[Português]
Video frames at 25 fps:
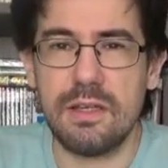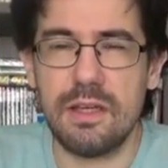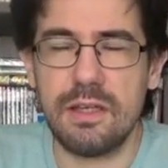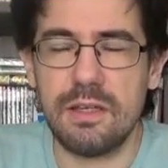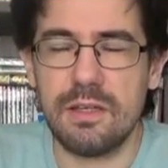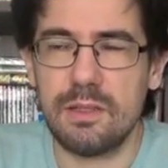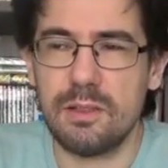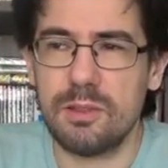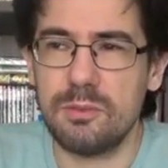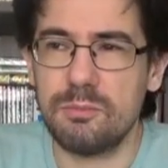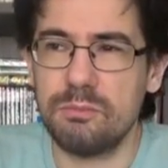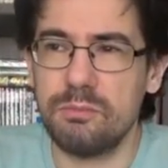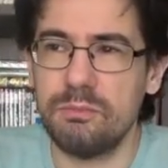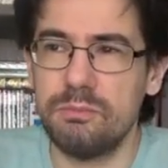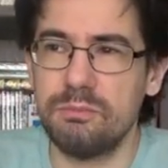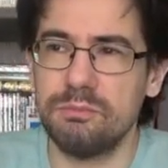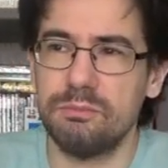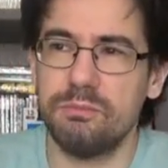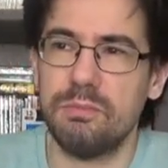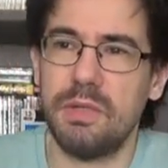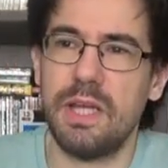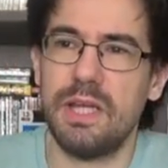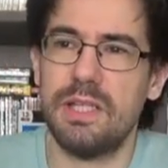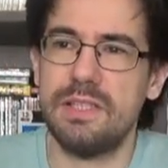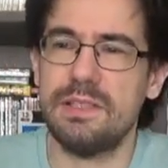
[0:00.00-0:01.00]
É,
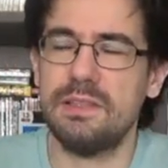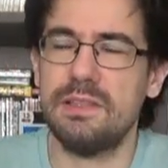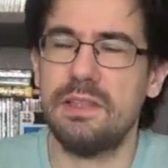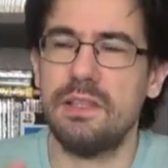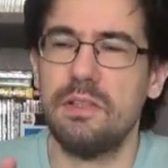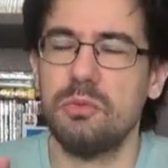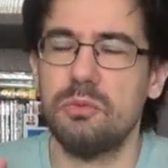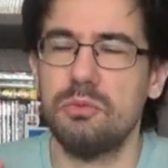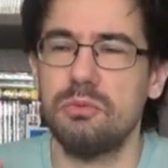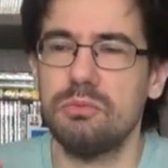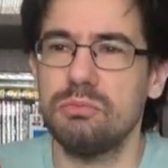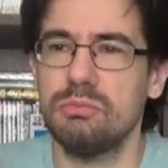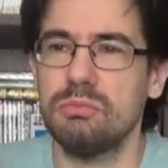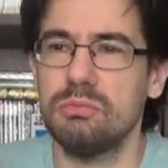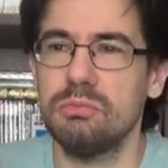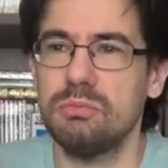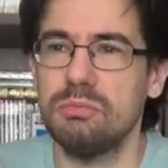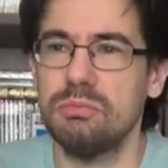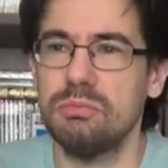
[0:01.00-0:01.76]
parece que tem um